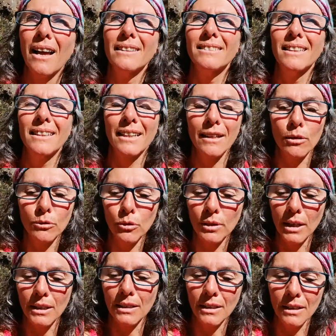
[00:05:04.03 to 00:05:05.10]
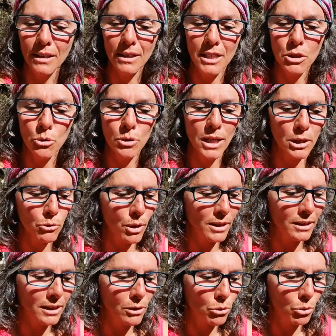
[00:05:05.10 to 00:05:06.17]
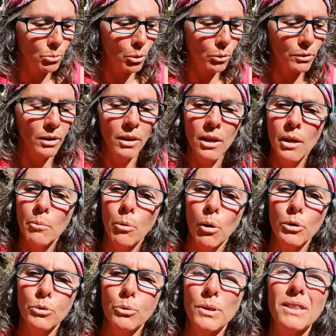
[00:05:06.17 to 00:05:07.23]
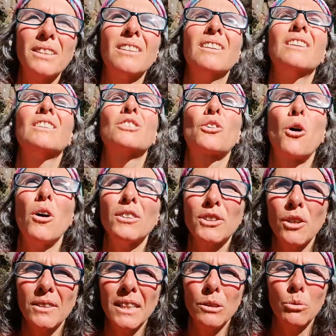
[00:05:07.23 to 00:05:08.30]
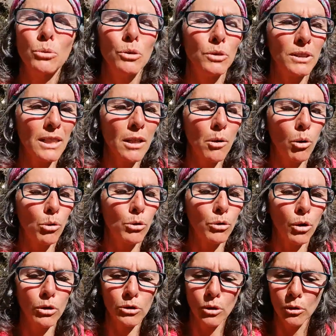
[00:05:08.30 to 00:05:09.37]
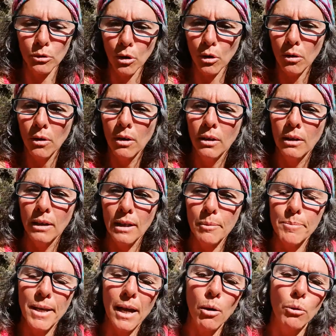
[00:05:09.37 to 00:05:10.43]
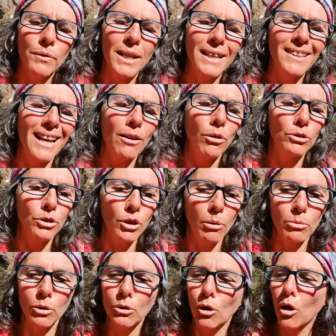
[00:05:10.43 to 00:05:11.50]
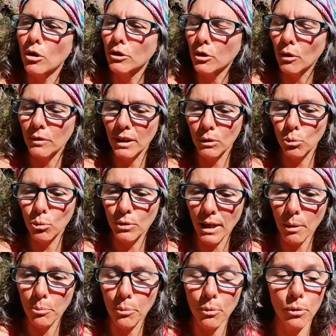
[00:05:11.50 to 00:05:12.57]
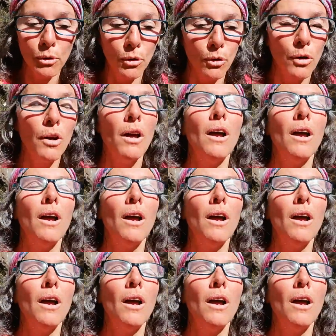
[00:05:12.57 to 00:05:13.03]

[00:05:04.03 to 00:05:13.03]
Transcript: intégrer en totalité les jeux de la dualité de ce monde pour ensuite transcender tout ceci et en le transcendant, eh bien, on aide à l'ensemble de transcender tout ça pour que